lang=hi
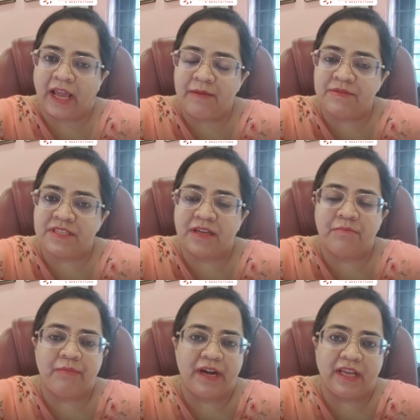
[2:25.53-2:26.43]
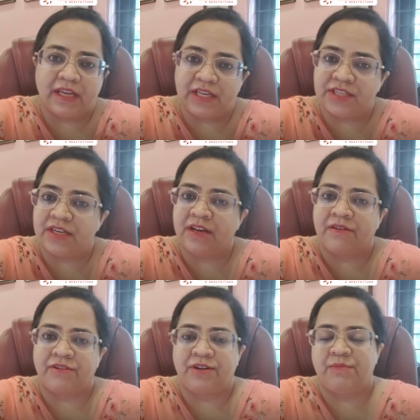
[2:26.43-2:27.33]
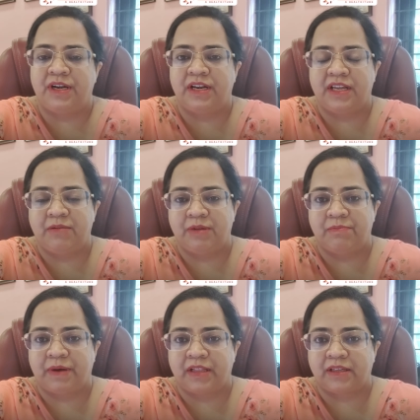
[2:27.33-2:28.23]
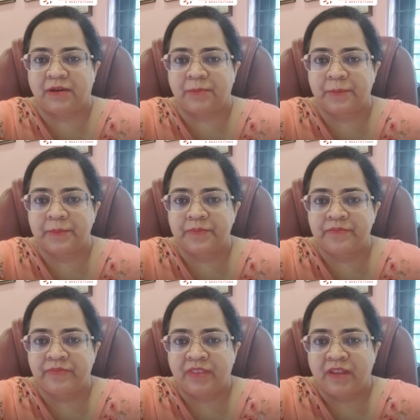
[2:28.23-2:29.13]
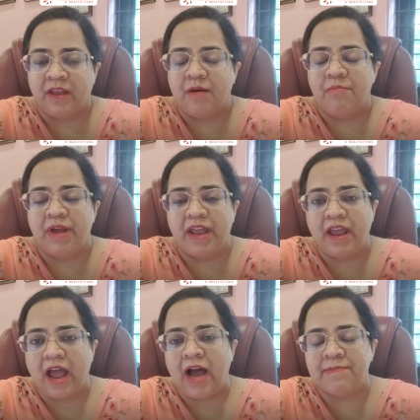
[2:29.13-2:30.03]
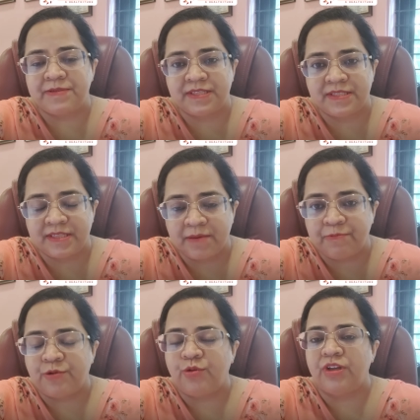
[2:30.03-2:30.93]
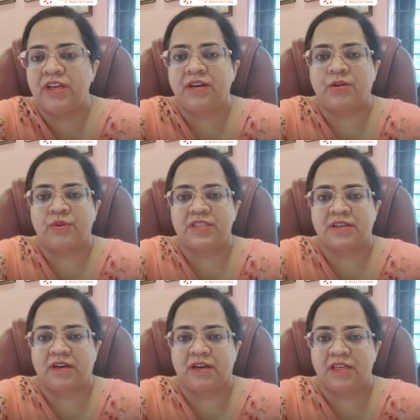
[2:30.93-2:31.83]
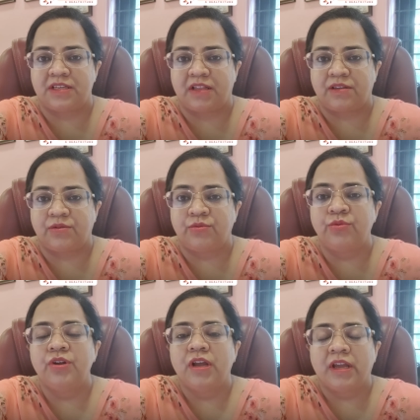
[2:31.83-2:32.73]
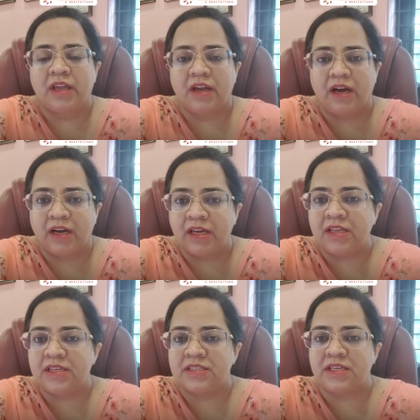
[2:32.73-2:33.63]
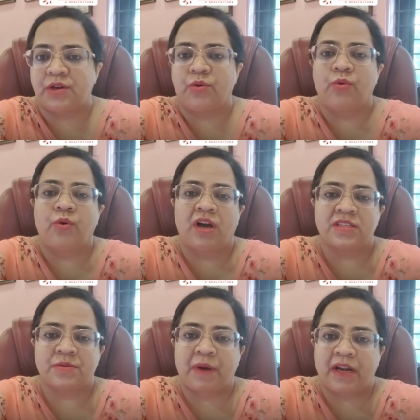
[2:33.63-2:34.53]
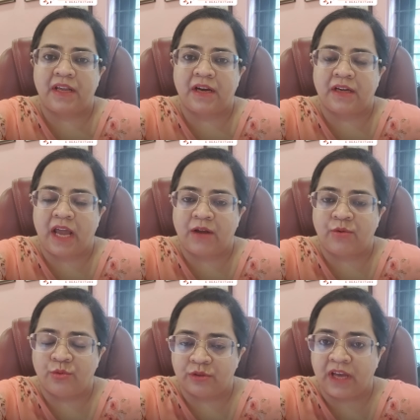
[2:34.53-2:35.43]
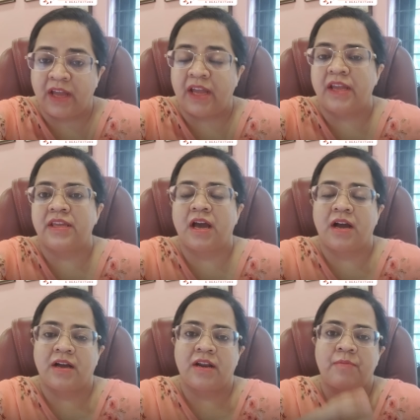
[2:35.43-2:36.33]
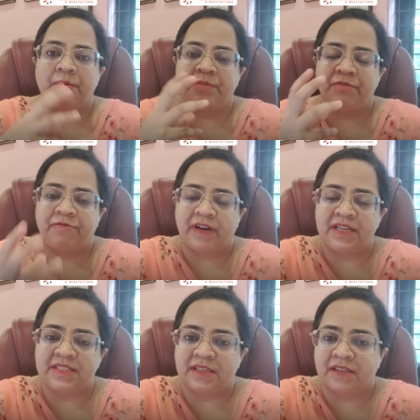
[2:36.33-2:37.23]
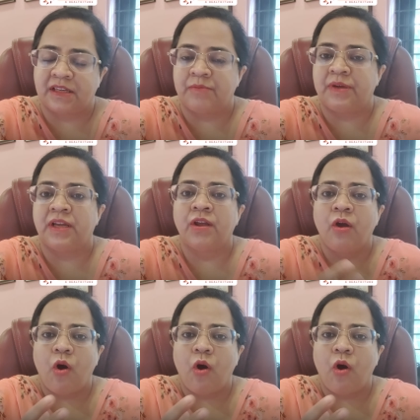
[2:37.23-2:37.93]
टाइम से मेडिकेशन या ट्रीटमेंट नहीं मिल पाता मैं आप सबको ये रिक्वेस्ट करना चाहती हूँ कि अगर किसी को अस्थमेटिक अटैक होता है या अगर आप अपने फ्रेंड सर्कल में